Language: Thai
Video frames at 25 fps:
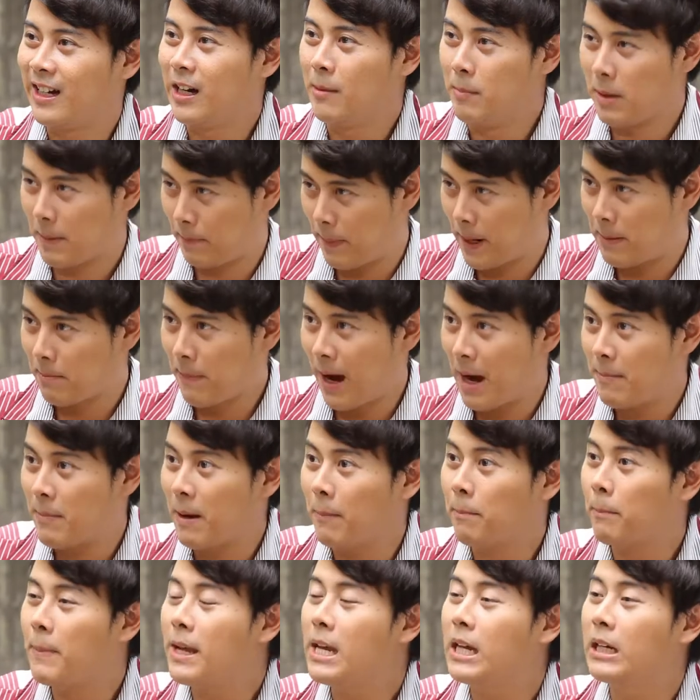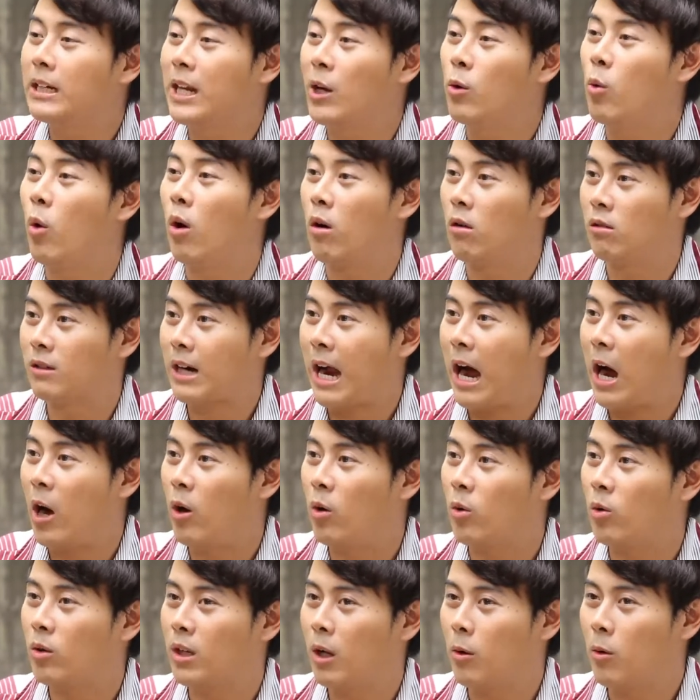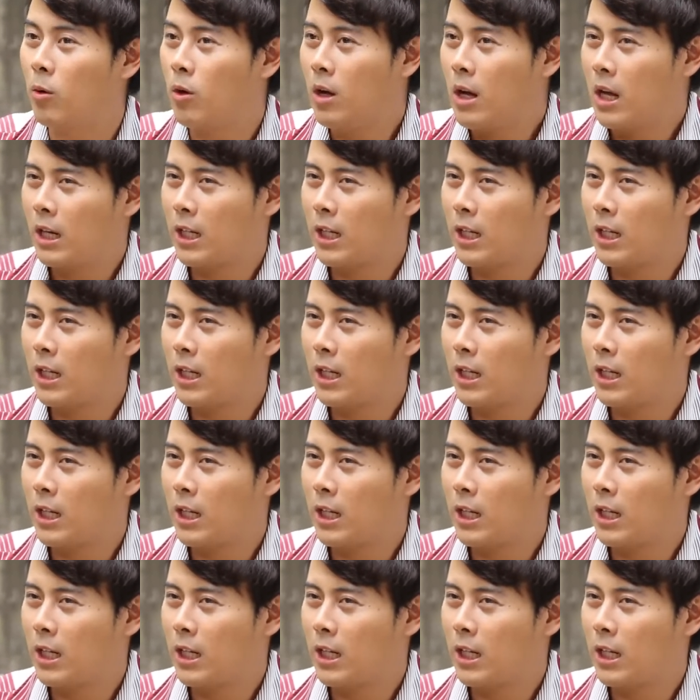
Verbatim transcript: เออเหมือนเป็น mind mapping ในหัวของเรา แล้ว